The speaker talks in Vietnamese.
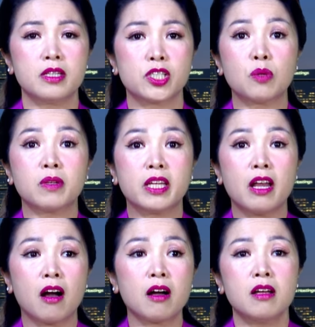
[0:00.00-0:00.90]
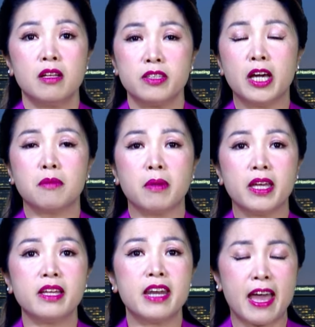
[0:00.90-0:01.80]
Trong khi đó, dân
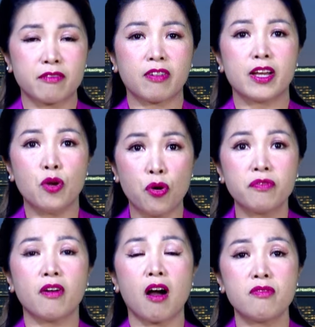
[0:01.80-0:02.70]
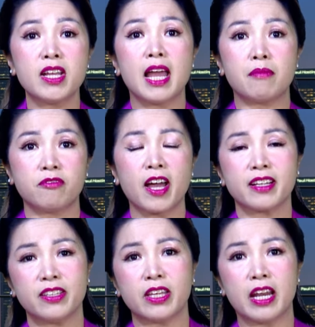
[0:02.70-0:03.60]
Mỹ đang phải đối phó với lạm
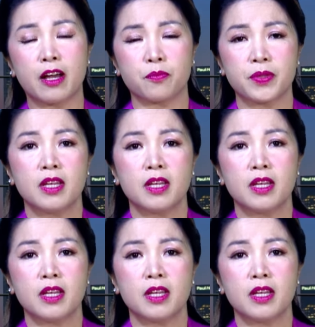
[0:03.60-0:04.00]
phát như thế nào?